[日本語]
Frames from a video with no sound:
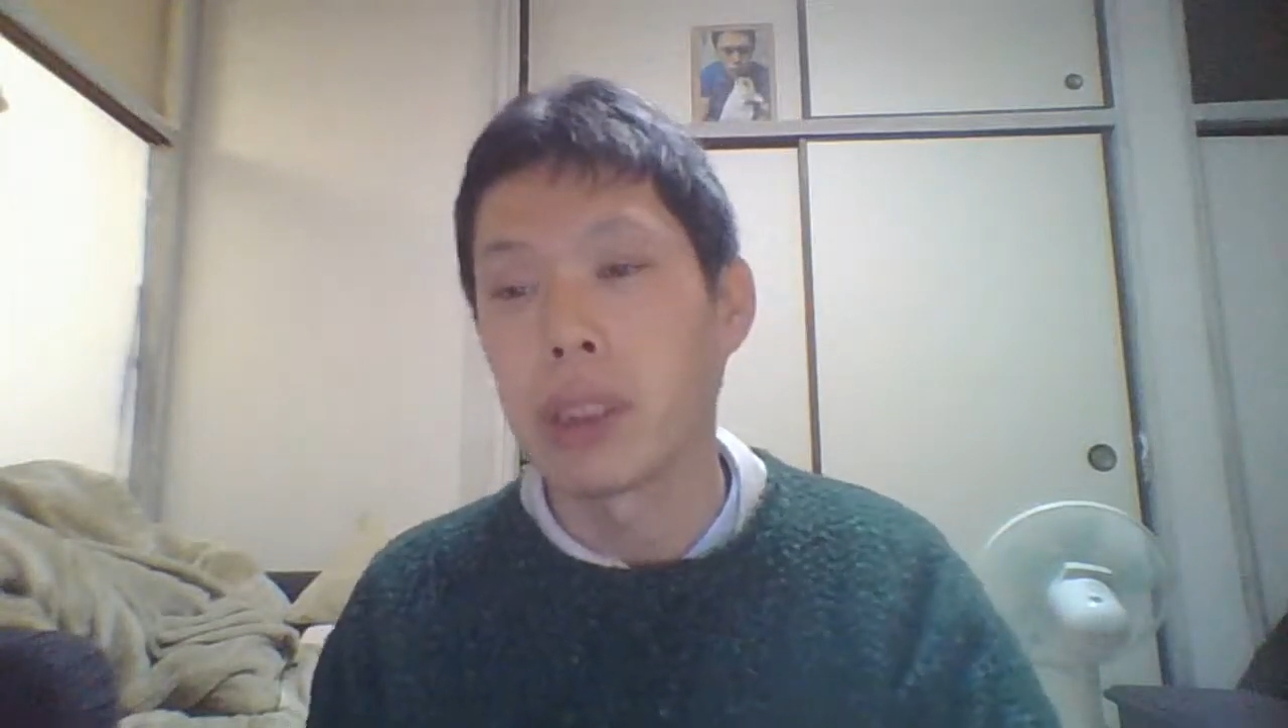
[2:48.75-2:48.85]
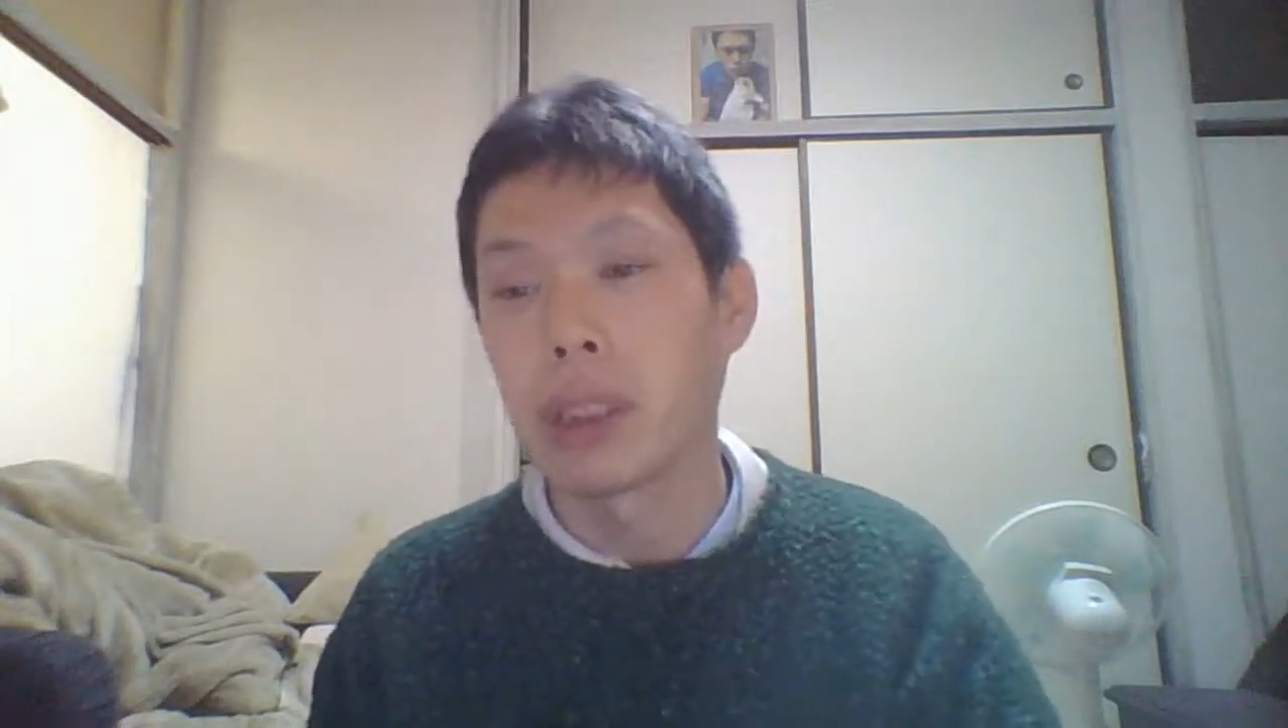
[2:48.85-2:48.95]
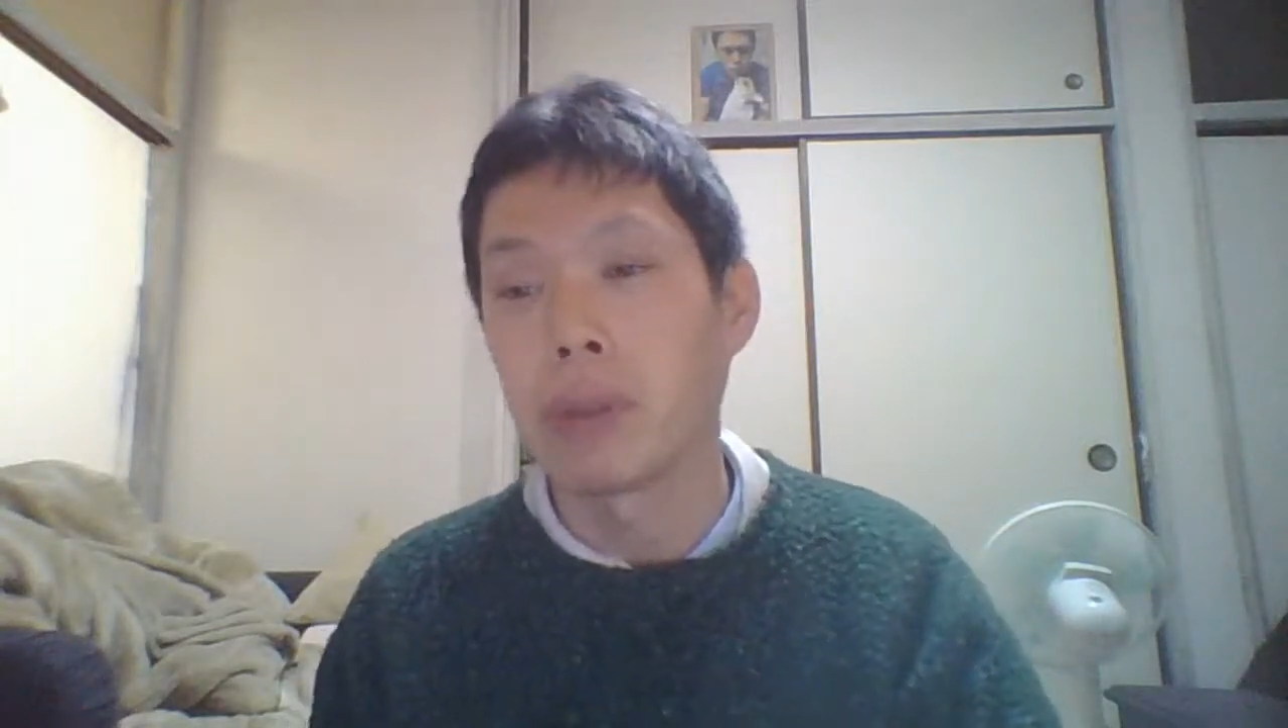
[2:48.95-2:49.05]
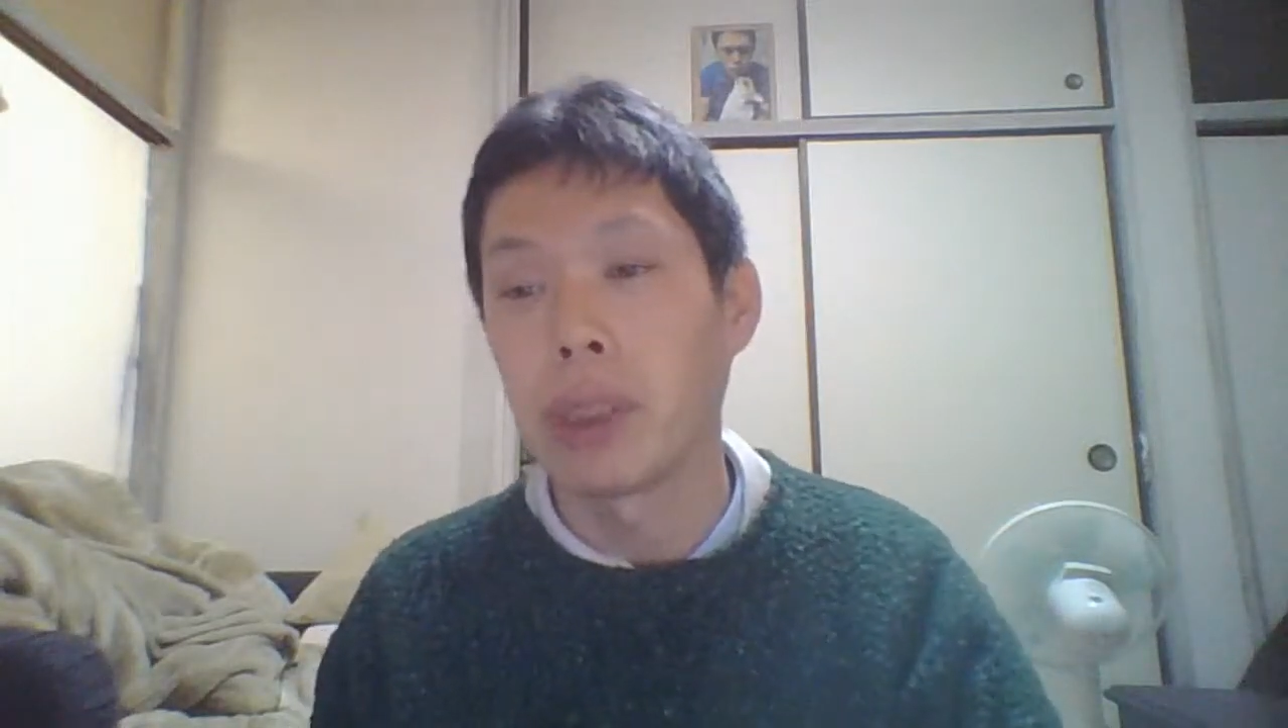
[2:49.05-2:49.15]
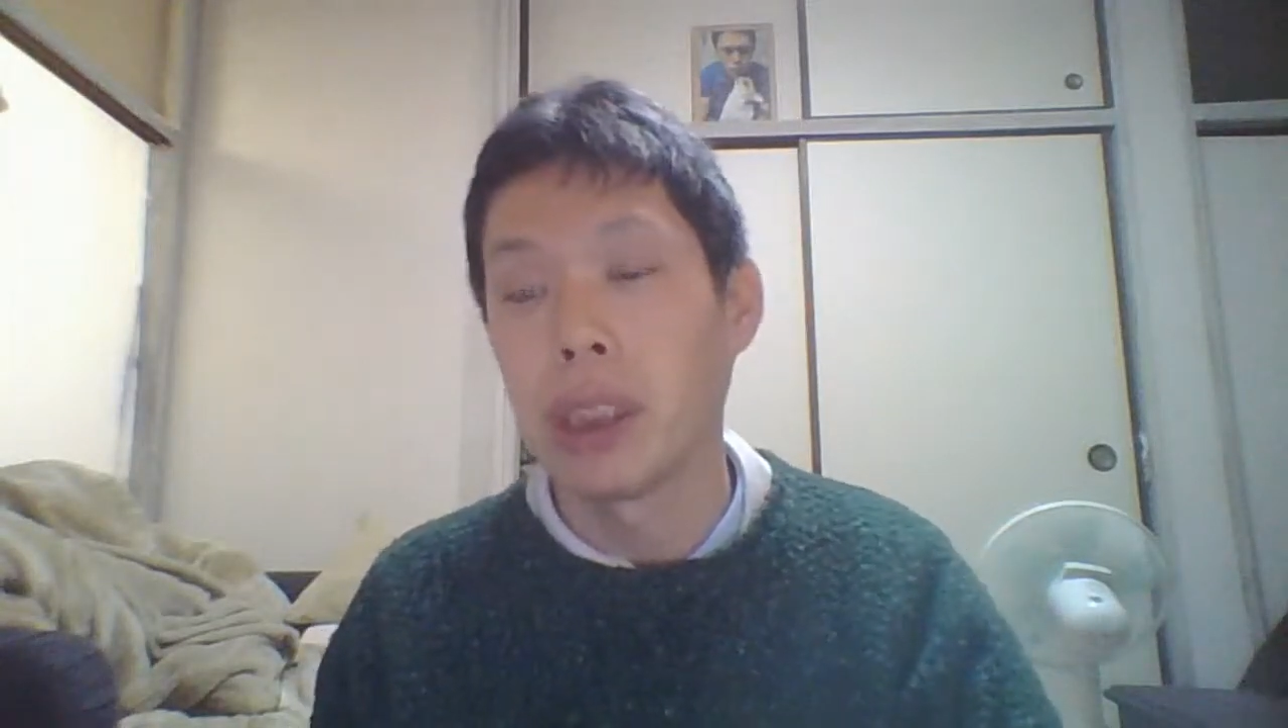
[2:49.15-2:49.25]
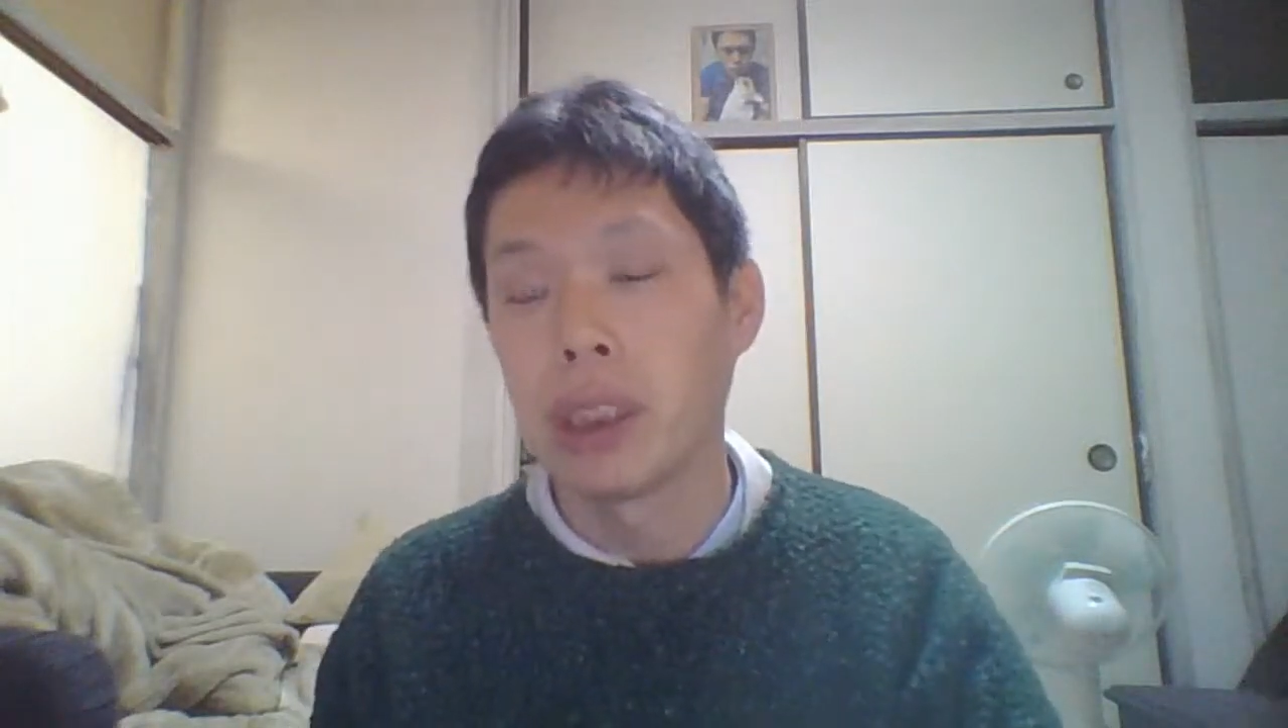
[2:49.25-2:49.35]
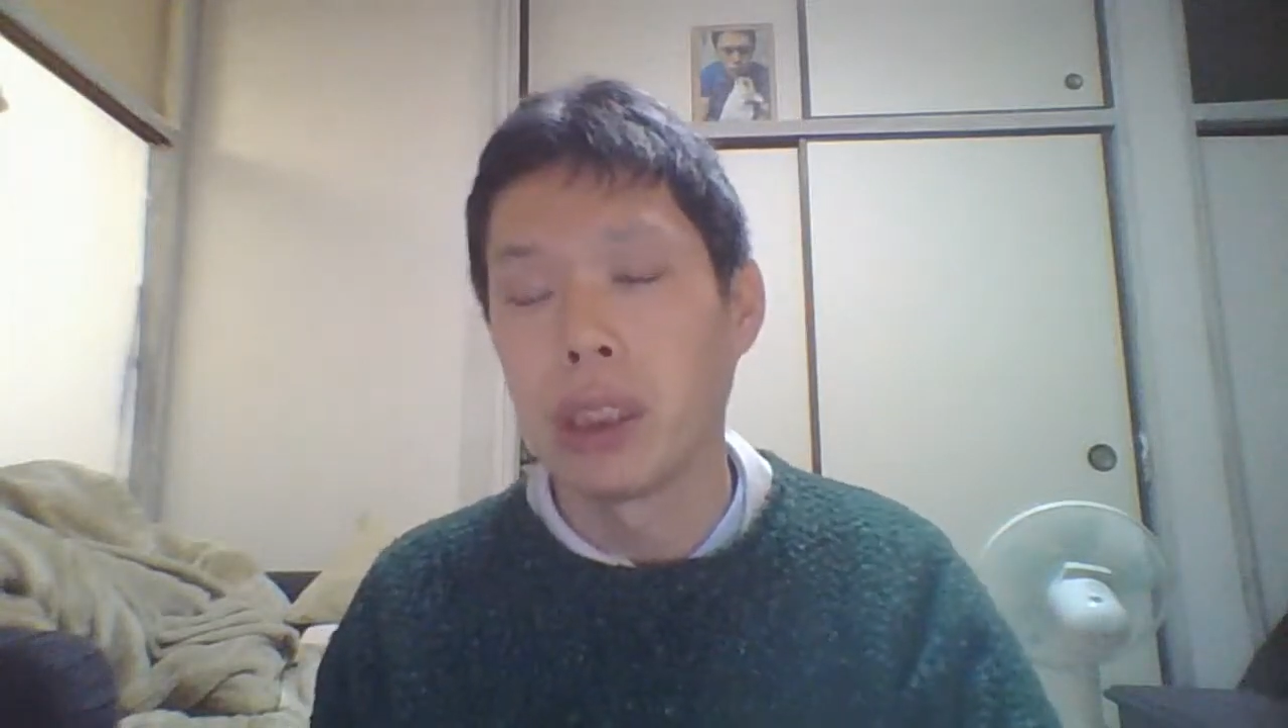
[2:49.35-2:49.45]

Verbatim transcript: さんもね、